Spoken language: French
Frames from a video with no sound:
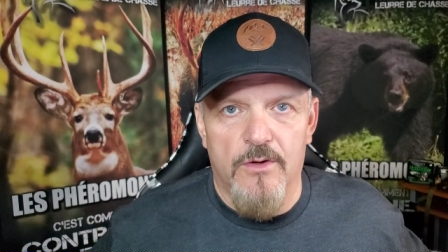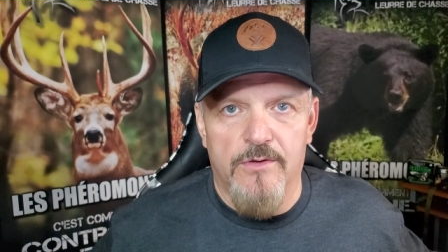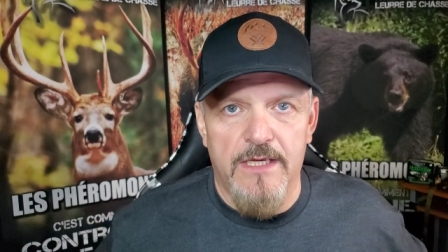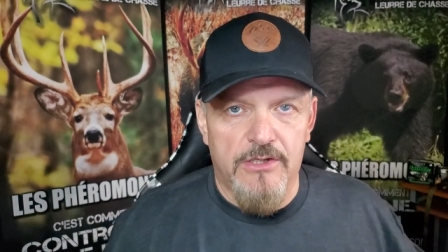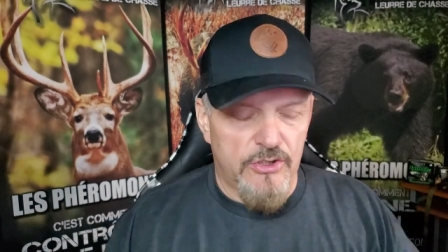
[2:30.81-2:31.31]

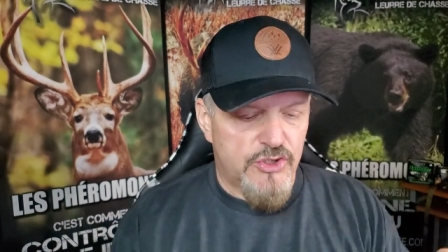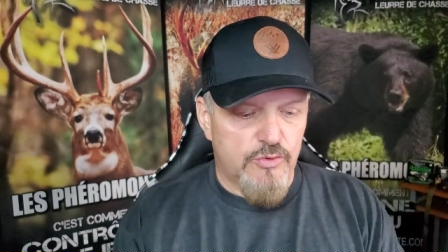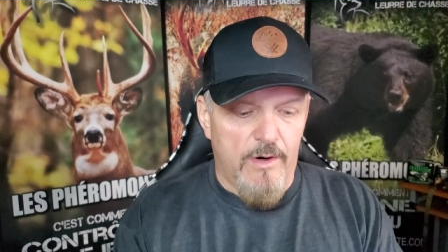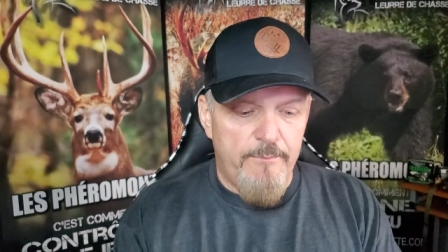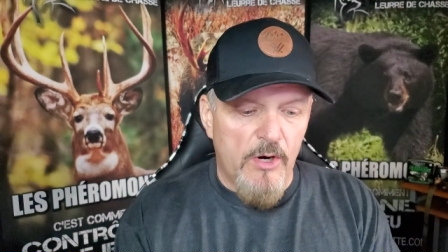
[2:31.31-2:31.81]
OK? Que tu
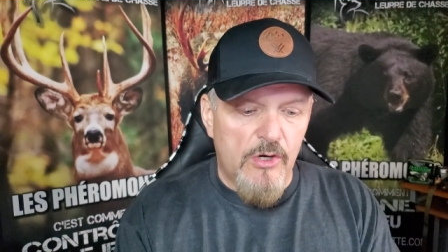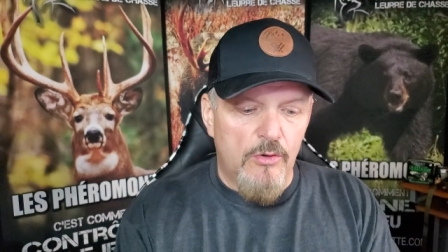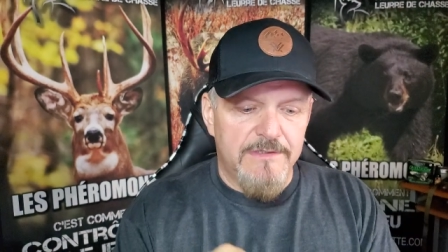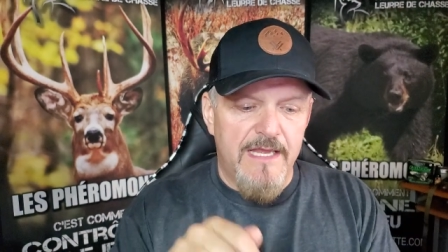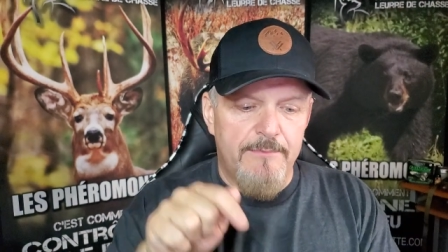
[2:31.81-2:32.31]
sois pas
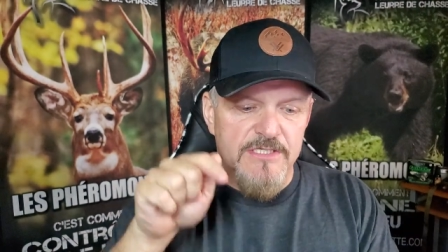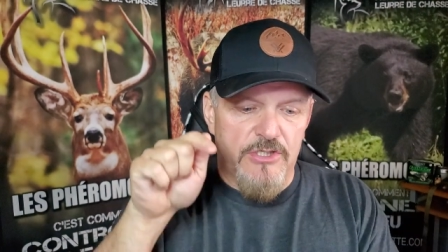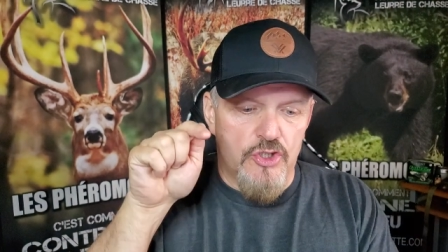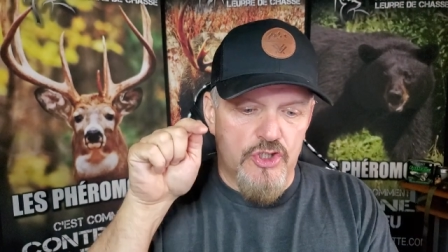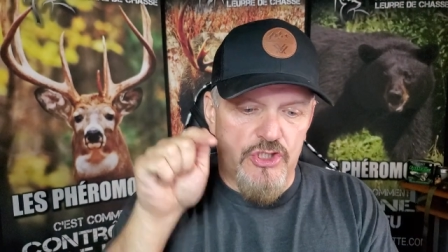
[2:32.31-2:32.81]
content parce
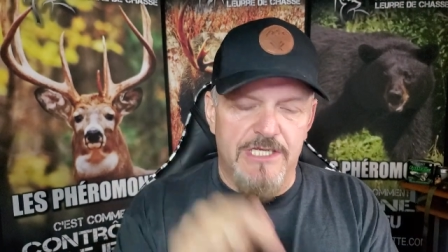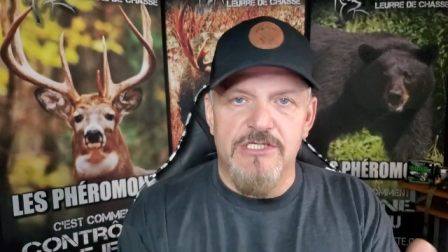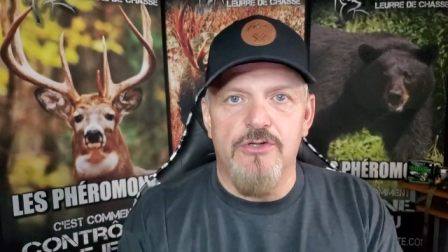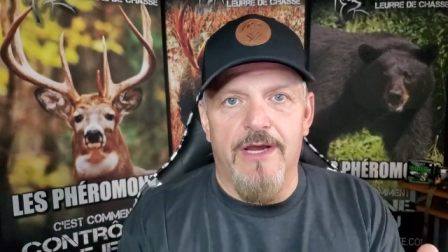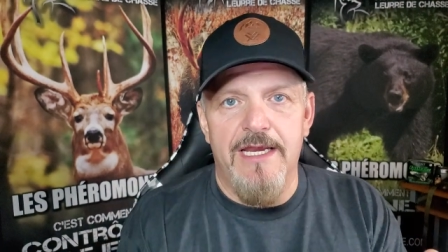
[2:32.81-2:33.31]
que je chasse
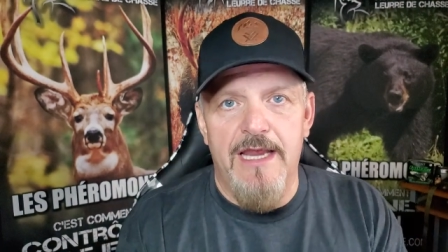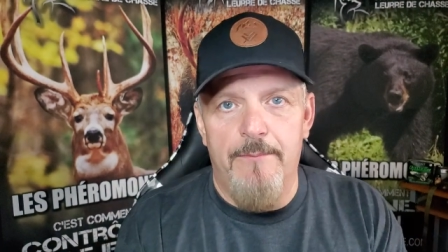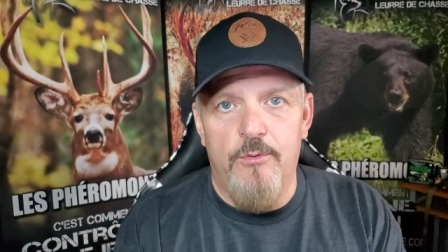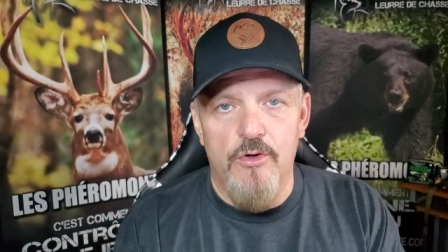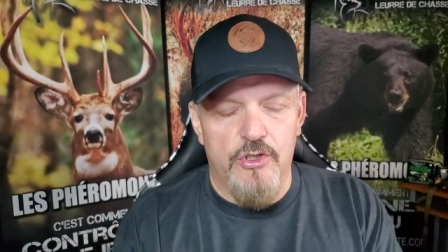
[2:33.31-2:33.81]
sur un
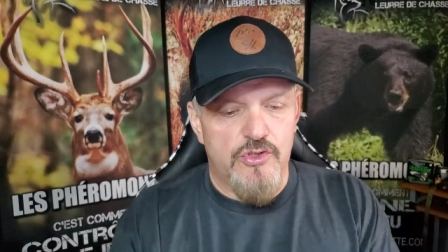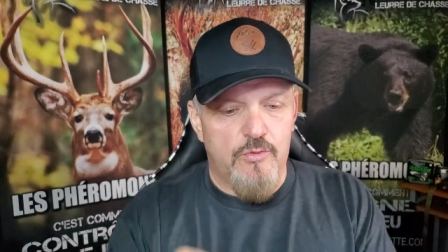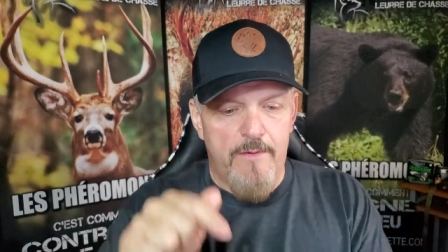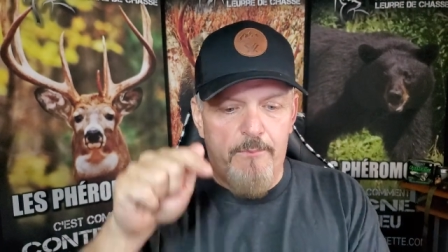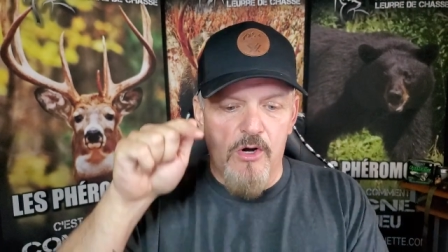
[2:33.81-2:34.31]
appât, que tu
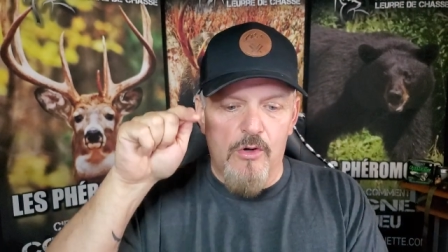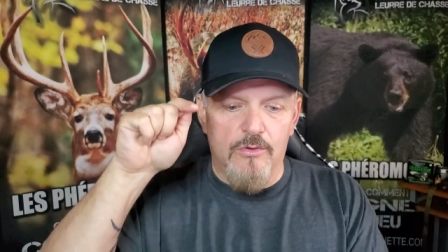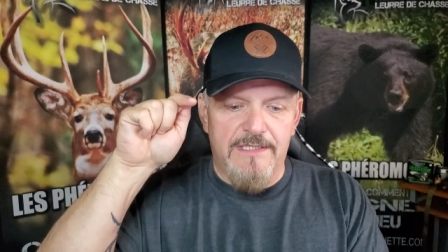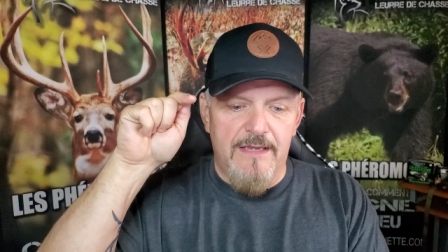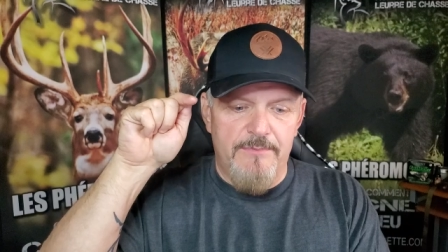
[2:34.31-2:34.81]
sois pas
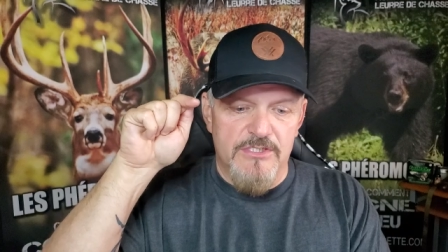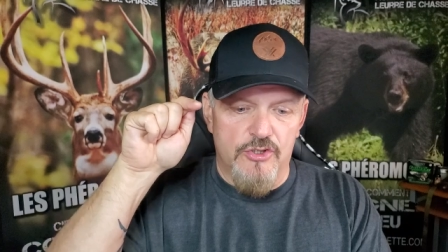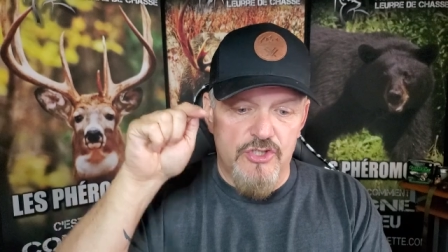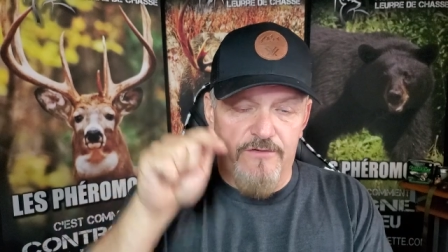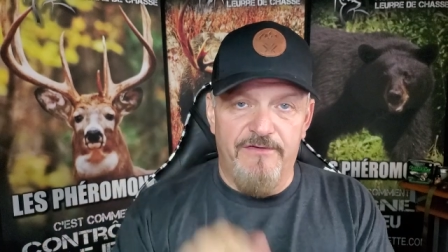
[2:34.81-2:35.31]
content parce que
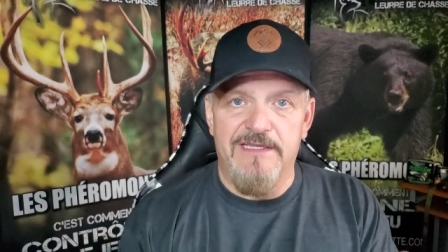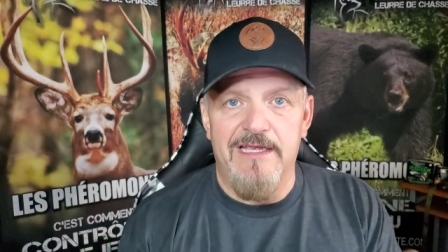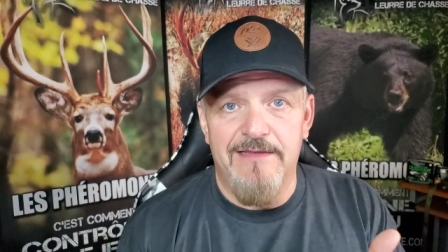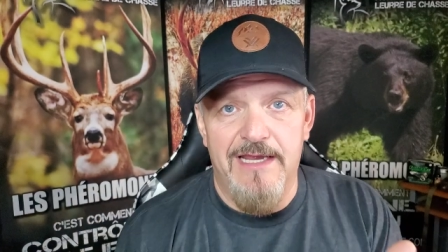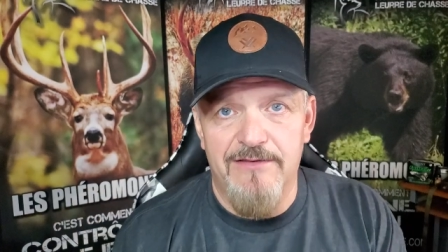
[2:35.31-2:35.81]
j'ai fait
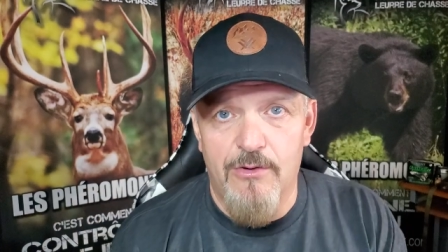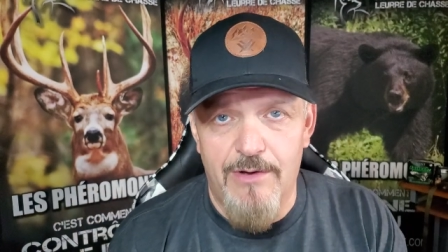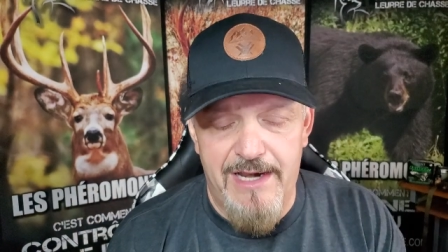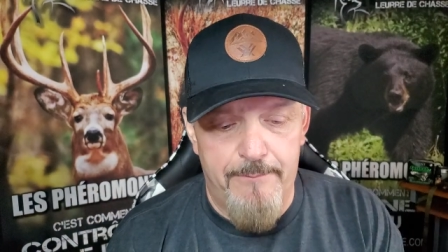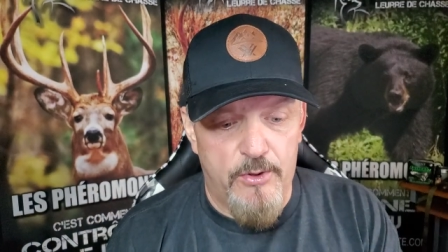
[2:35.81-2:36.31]
un dindon
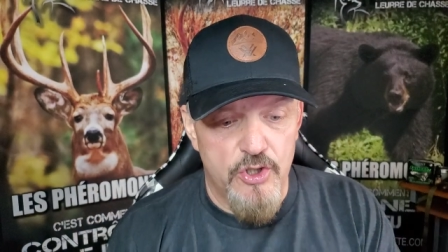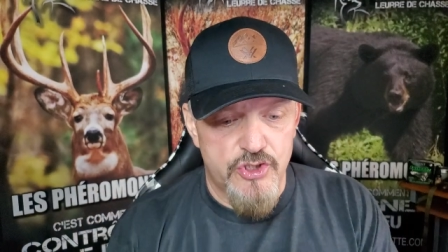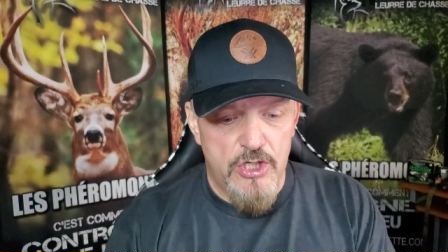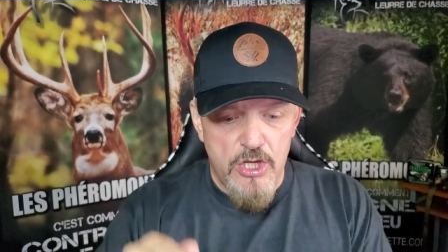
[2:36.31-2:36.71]
à l'approche,